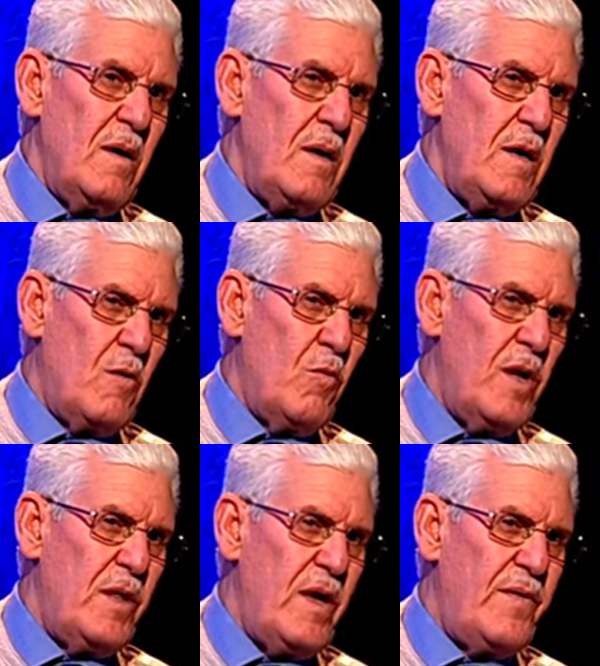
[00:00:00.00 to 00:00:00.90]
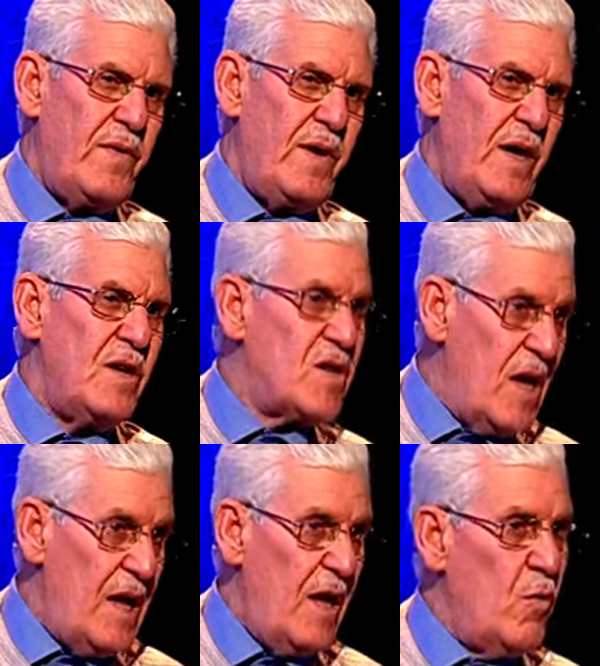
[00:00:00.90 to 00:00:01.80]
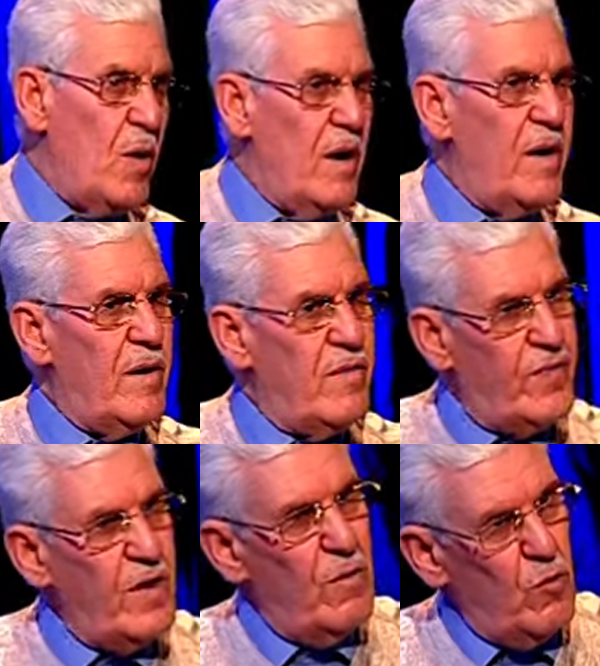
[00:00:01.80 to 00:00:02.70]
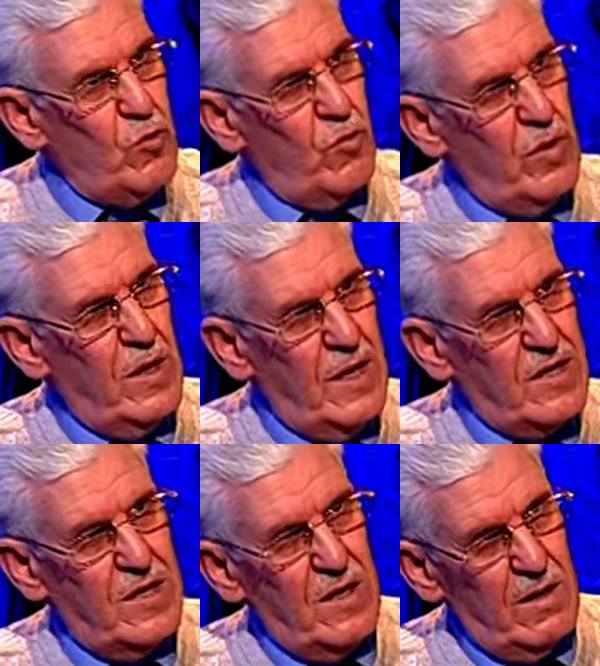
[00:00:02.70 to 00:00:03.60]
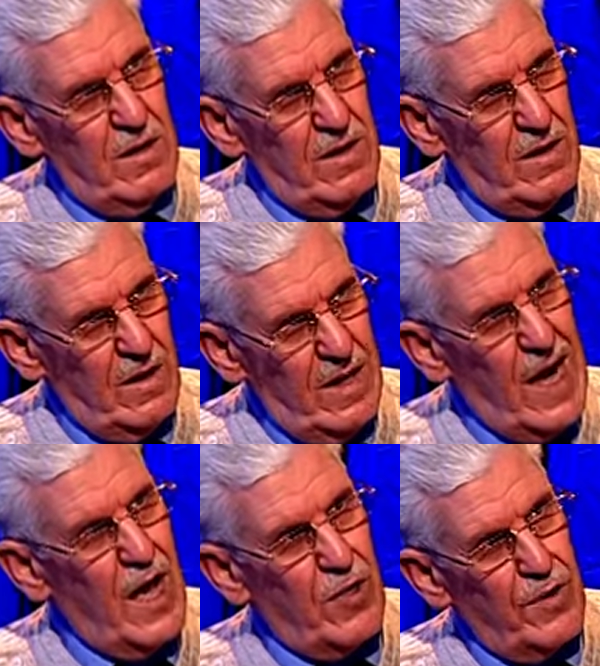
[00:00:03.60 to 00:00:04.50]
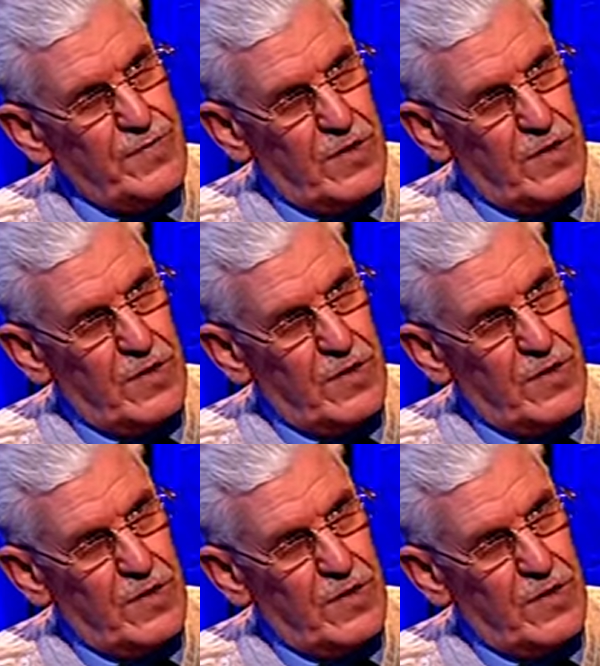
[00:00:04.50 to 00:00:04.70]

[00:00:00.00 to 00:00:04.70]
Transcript: إخواننا في عين صالح وفي المدن التي لها نفس